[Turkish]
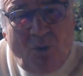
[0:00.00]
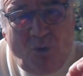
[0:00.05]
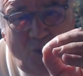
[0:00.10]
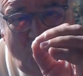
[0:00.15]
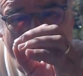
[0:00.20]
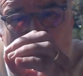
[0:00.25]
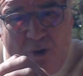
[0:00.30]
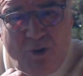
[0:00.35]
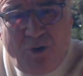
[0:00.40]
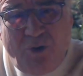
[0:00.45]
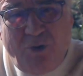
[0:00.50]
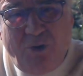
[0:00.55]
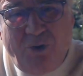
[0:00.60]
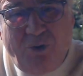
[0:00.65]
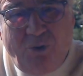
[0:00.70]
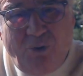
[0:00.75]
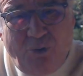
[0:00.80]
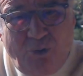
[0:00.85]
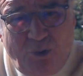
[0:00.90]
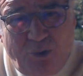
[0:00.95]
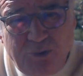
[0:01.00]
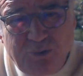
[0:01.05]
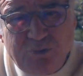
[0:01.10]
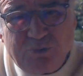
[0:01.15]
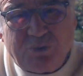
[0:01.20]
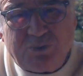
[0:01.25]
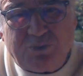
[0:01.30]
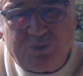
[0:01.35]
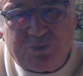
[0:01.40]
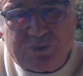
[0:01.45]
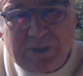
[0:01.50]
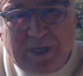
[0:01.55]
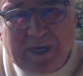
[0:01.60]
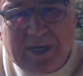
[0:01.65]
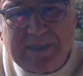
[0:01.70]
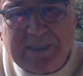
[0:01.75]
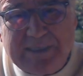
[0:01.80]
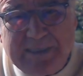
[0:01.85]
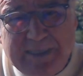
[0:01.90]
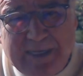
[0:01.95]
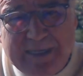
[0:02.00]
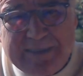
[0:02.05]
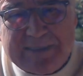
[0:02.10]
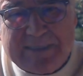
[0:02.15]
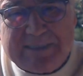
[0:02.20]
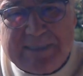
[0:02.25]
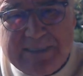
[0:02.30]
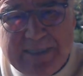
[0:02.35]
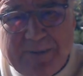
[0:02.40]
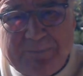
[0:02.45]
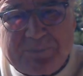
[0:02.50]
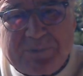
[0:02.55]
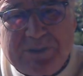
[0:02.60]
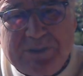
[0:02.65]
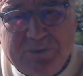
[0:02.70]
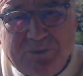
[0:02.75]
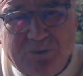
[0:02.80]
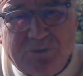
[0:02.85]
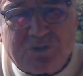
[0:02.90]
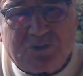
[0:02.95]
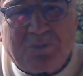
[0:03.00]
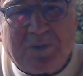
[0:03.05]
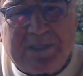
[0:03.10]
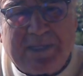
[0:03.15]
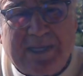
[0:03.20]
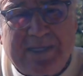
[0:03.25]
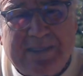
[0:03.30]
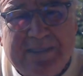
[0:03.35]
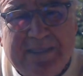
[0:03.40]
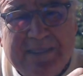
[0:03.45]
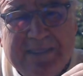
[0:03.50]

o 19 Aralık gecesi yaptığı konuşmadan